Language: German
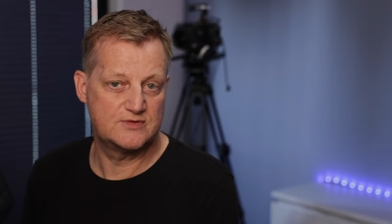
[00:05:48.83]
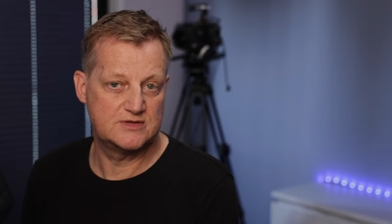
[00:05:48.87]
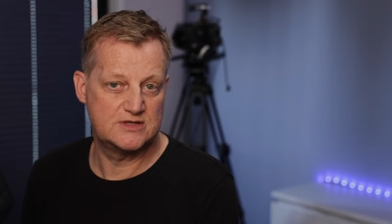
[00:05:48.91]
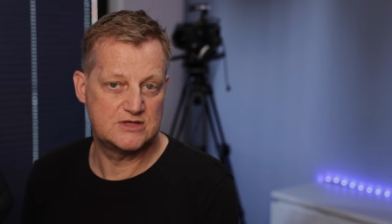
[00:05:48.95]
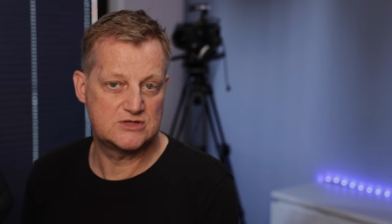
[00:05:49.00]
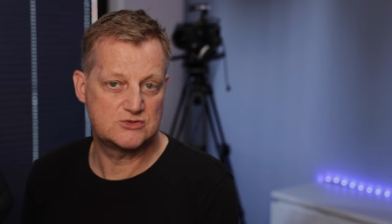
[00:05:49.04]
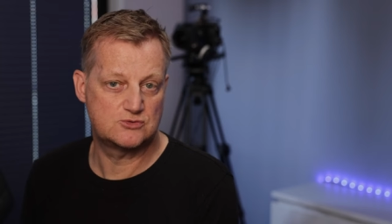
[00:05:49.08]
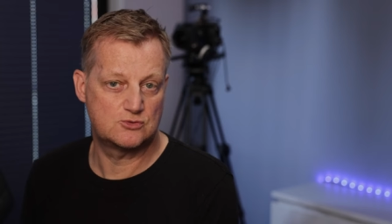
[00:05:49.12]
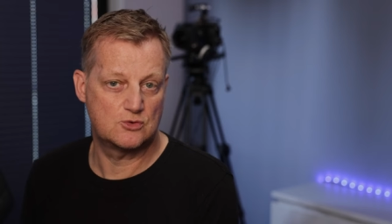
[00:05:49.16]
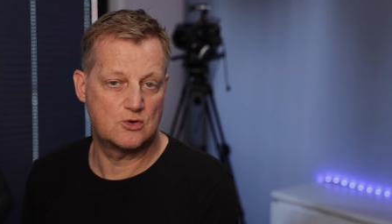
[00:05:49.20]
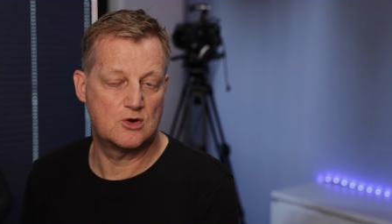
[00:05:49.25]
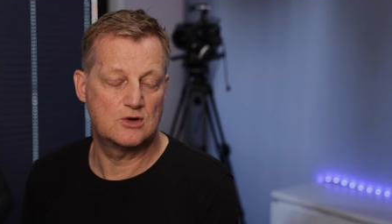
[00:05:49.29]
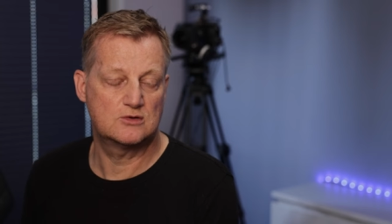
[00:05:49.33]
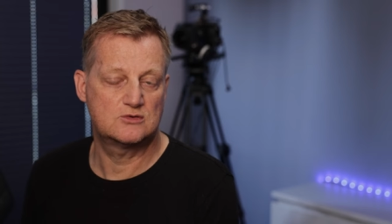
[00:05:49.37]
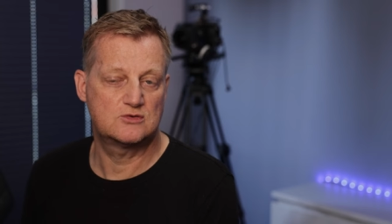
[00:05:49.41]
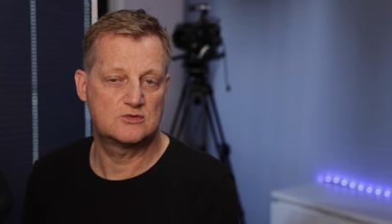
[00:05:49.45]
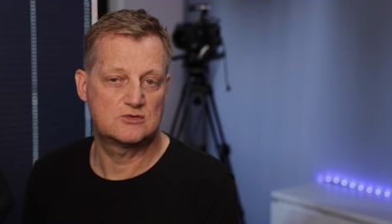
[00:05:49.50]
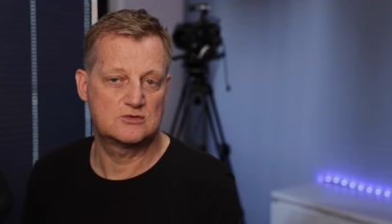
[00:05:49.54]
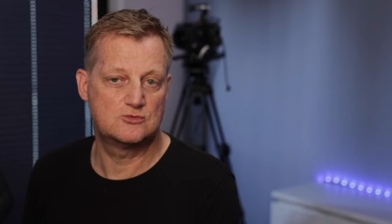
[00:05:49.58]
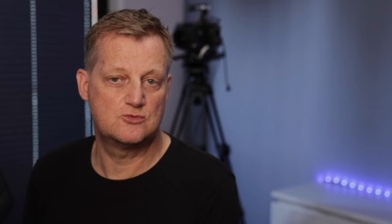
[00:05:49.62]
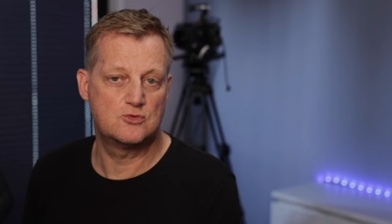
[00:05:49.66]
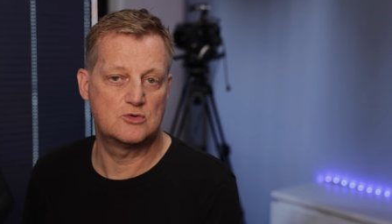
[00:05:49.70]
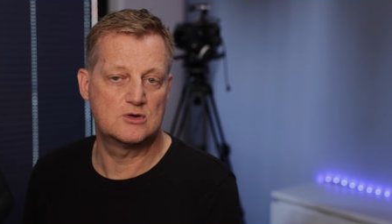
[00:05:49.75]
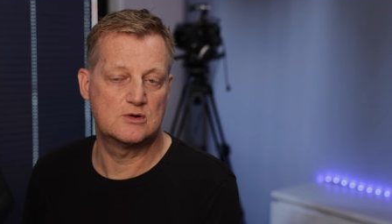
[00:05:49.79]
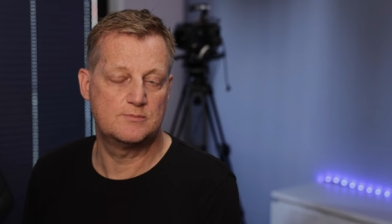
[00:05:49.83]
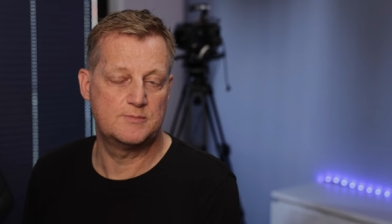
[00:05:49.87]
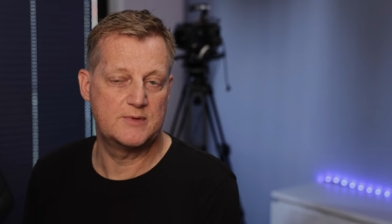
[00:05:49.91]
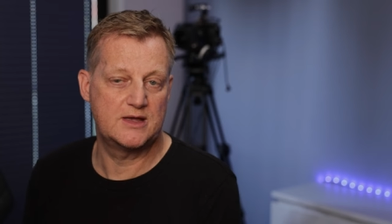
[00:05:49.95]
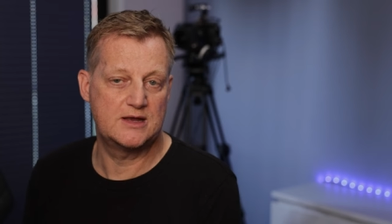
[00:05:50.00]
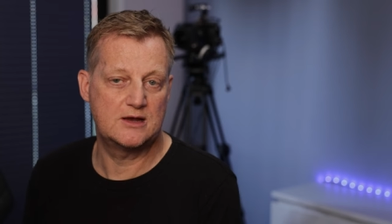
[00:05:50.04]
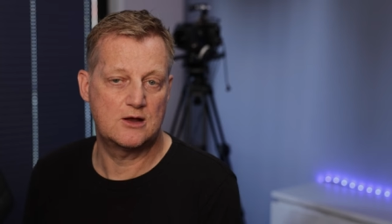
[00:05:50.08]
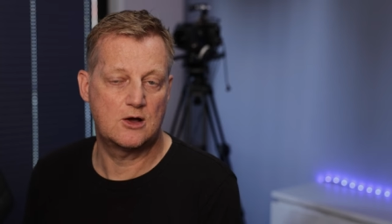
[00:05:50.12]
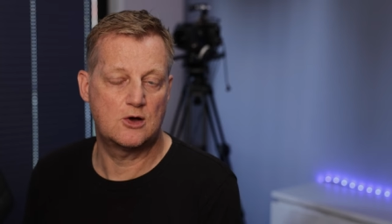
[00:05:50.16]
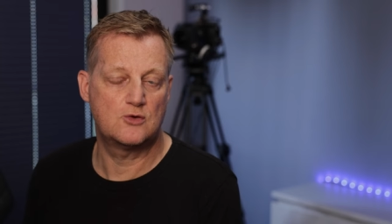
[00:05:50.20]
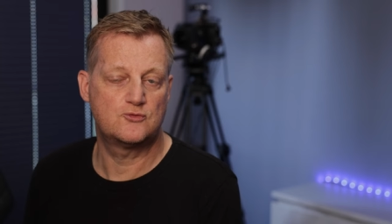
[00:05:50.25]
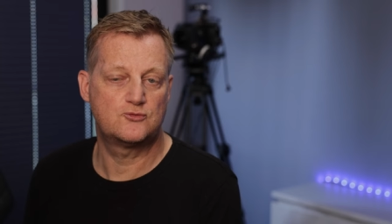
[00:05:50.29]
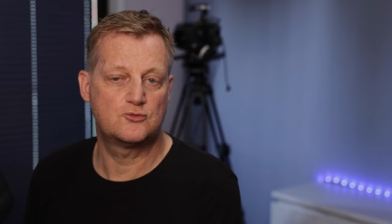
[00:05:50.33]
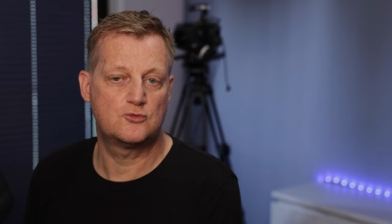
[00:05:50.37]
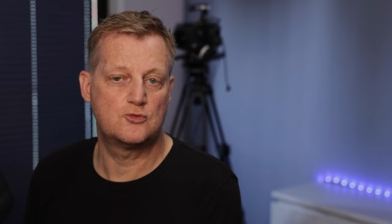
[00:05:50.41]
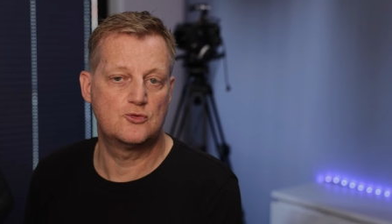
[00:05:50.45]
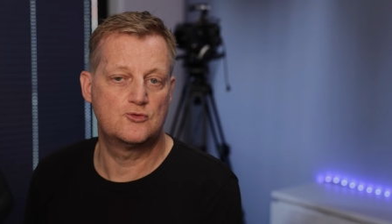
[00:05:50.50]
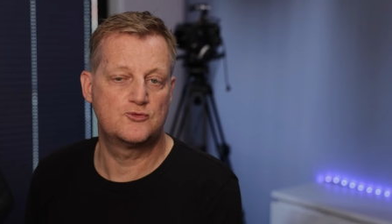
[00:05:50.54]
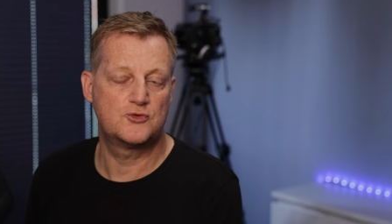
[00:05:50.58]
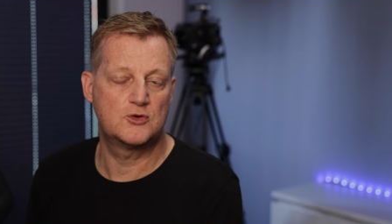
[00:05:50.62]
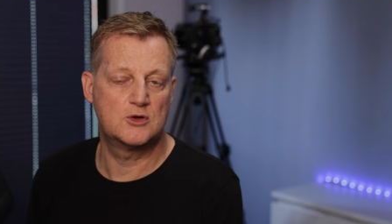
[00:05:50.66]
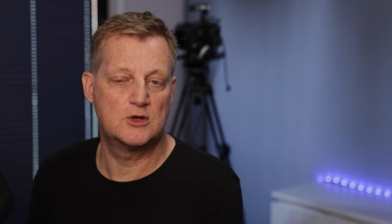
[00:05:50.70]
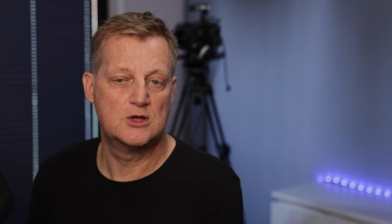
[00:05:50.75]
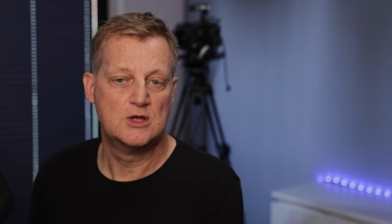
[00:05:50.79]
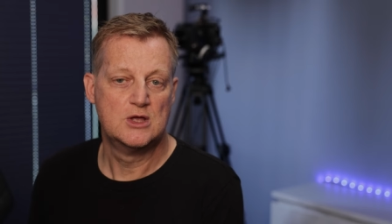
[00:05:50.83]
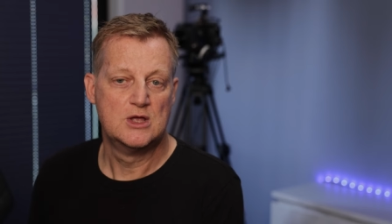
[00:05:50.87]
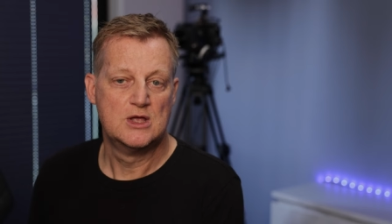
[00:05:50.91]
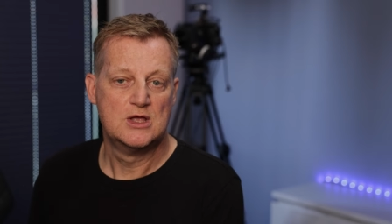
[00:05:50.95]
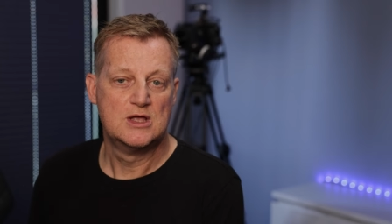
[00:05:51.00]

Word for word: wenn ich dort Google Mail aufrufe,